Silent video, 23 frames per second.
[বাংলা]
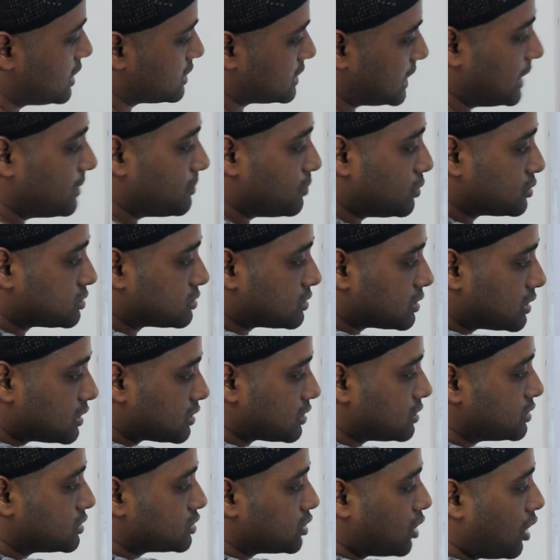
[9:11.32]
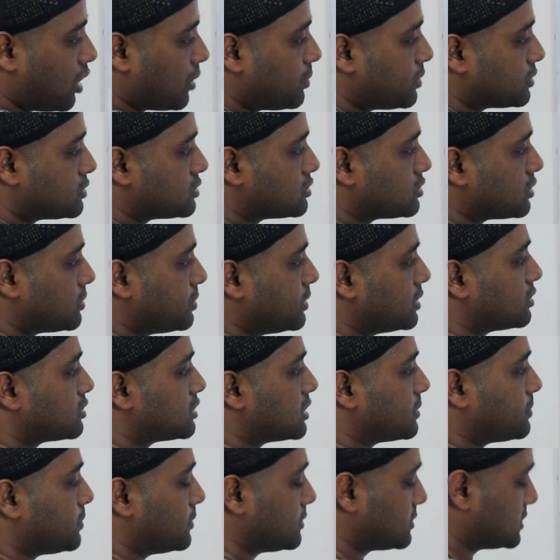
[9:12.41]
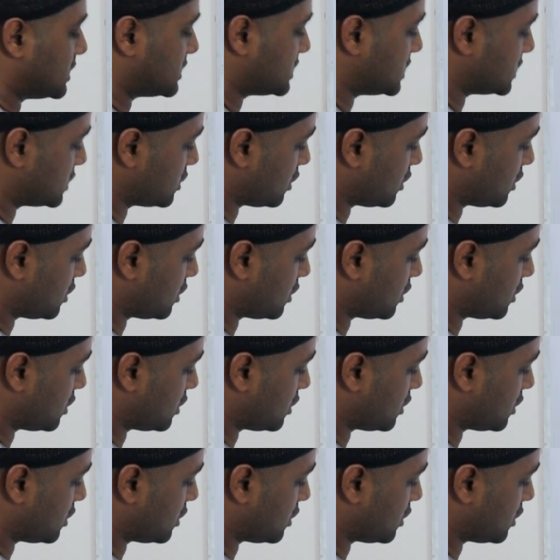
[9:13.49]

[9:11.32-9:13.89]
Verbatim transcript: তাহলে বস্তুটা যখন সর্বোচ্চ বিন্দুতে পৌঁছাচ্ছে